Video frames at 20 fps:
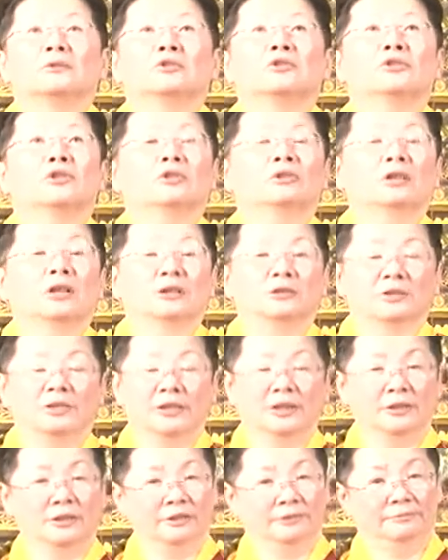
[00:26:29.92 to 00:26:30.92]
求老
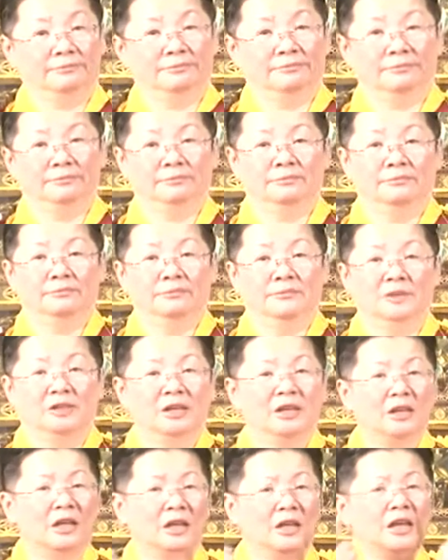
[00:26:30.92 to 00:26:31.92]
天了，
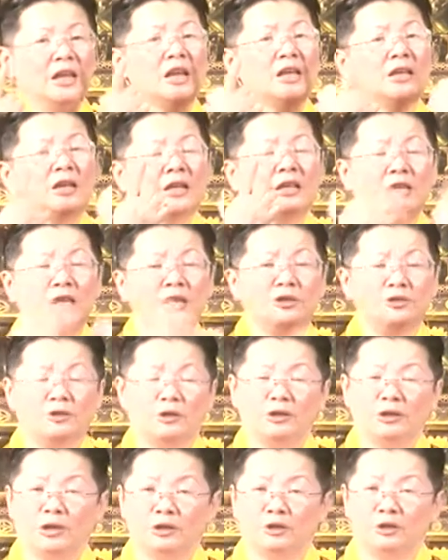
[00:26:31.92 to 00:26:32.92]
这个一个医
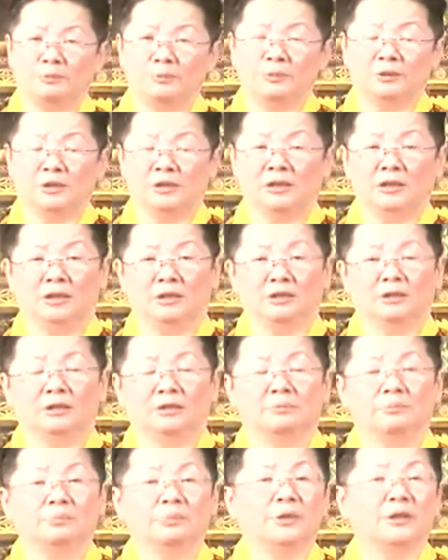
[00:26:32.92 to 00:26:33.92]
学院就不得了了，
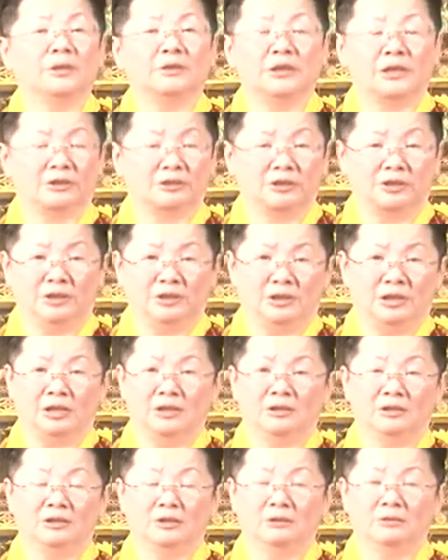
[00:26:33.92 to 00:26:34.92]
不要讲其他的。